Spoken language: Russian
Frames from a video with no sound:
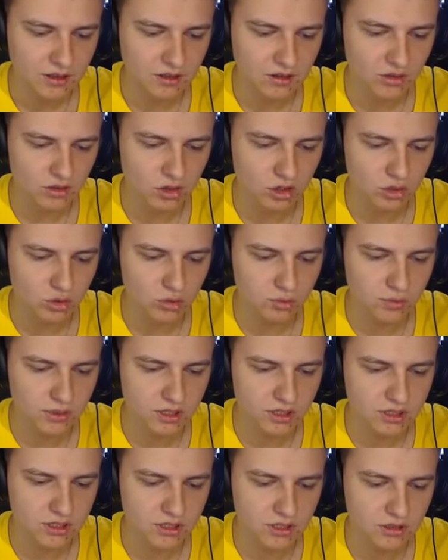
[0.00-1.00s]
Нету
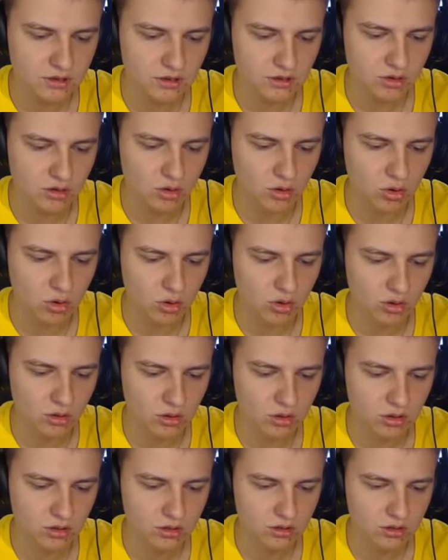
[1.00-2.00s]
принца. Лол.
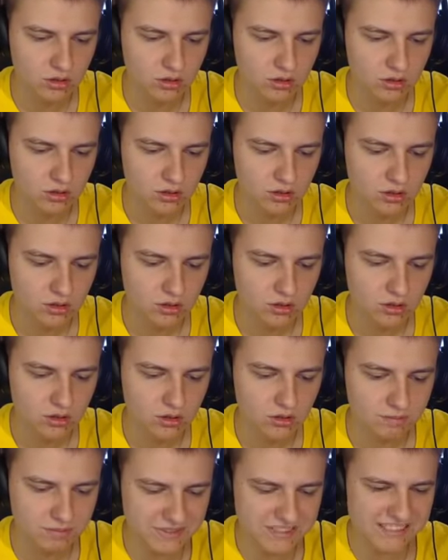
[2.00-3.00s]

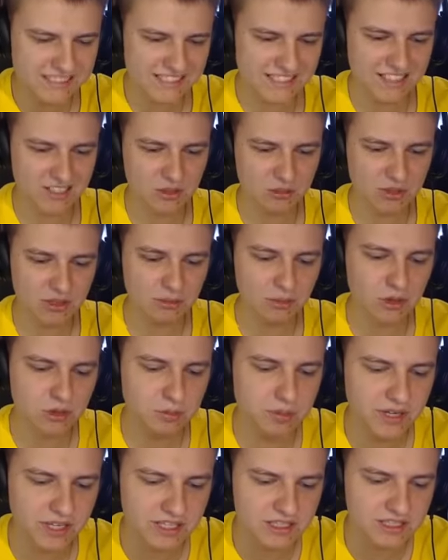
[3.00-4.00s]
Блин, я думал, будет
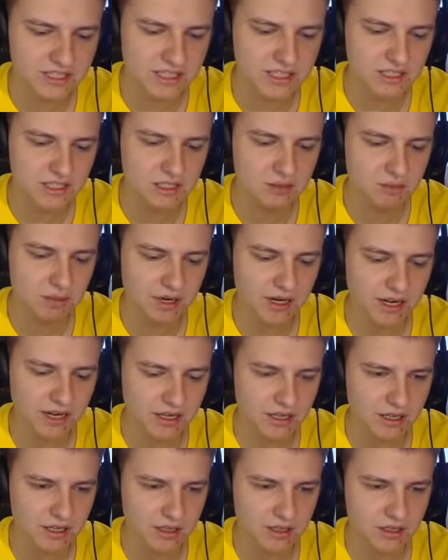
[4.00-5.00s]
принц. Слил
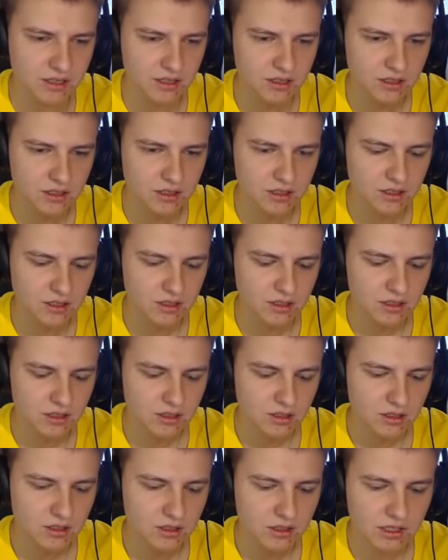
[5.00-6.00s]
спарки.
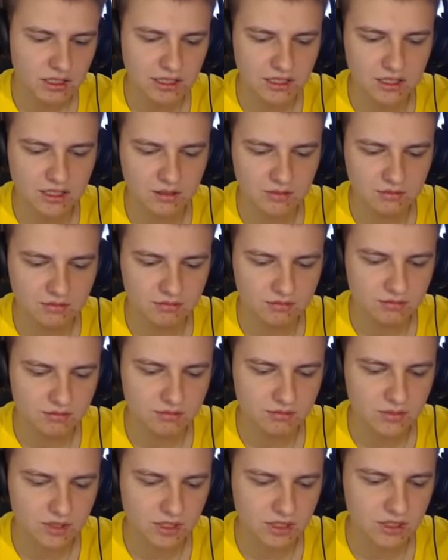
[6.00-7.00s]
Ладно,
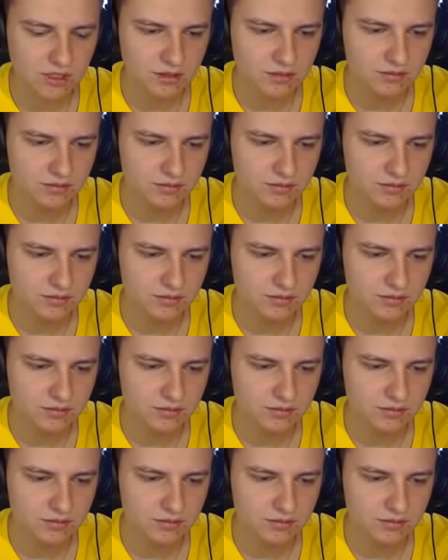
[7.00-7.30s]
ладно.